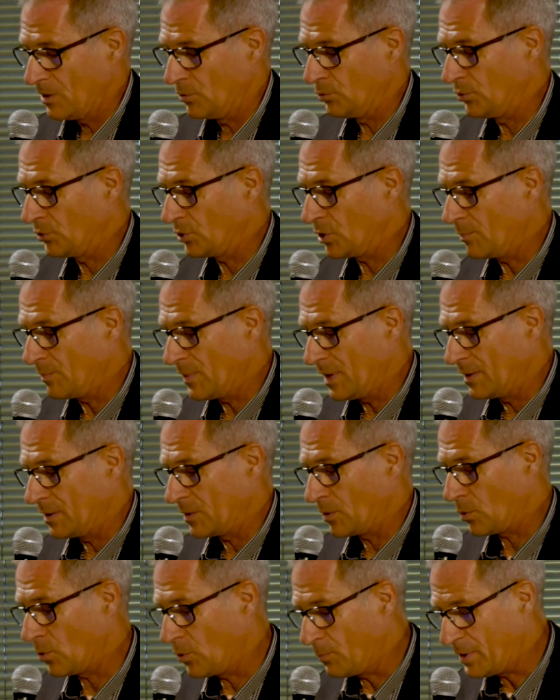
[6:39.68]
nous sommes
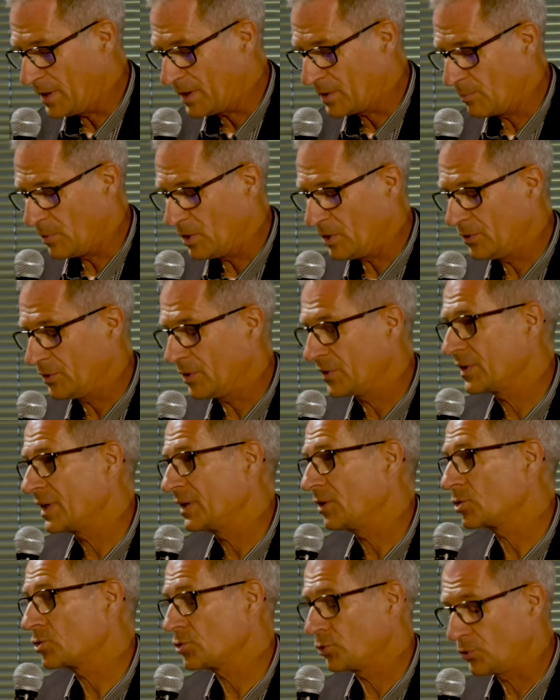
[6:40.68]
complètement dans
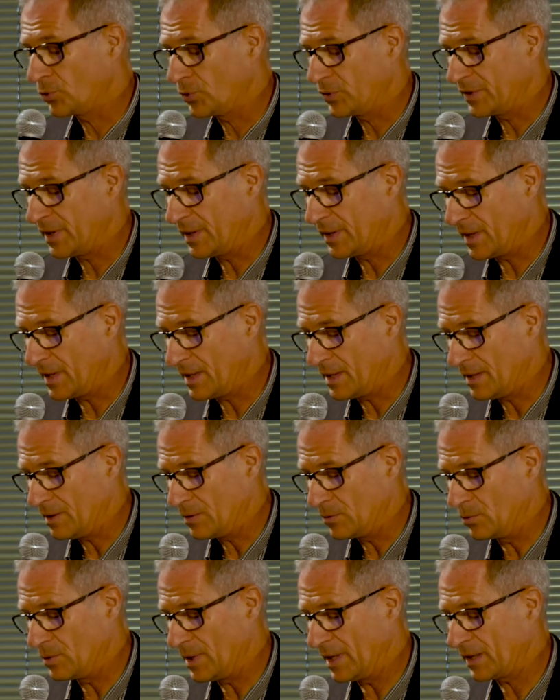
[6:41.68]
un enjeu
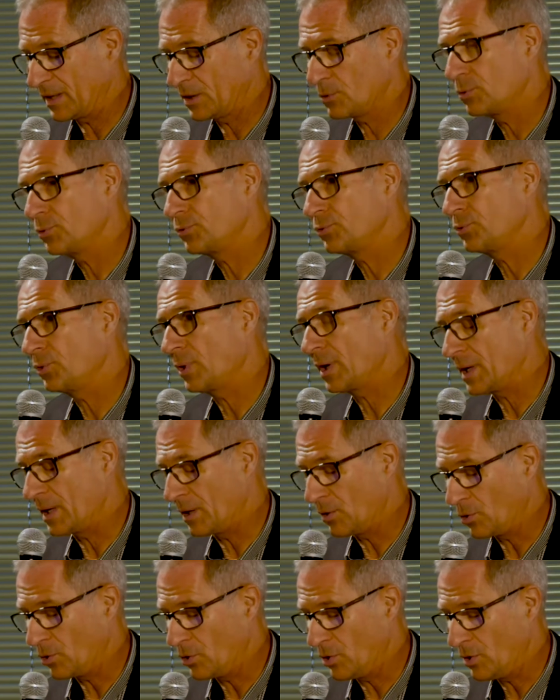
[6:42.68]
sociétal où l'agriculture a
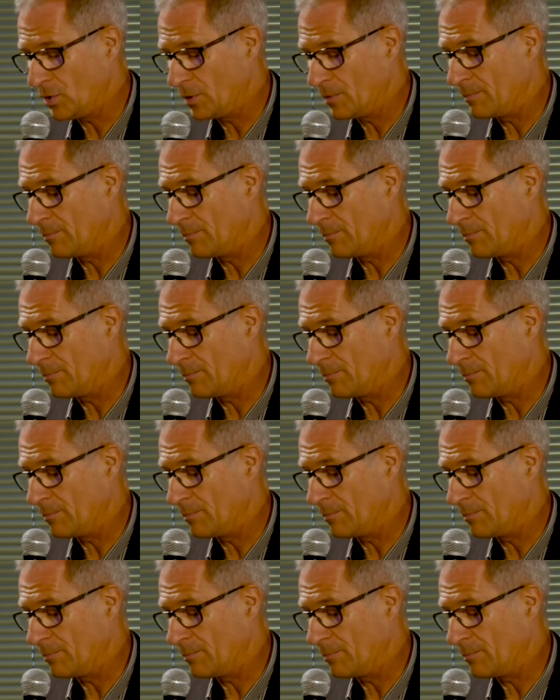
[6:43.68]
un rôle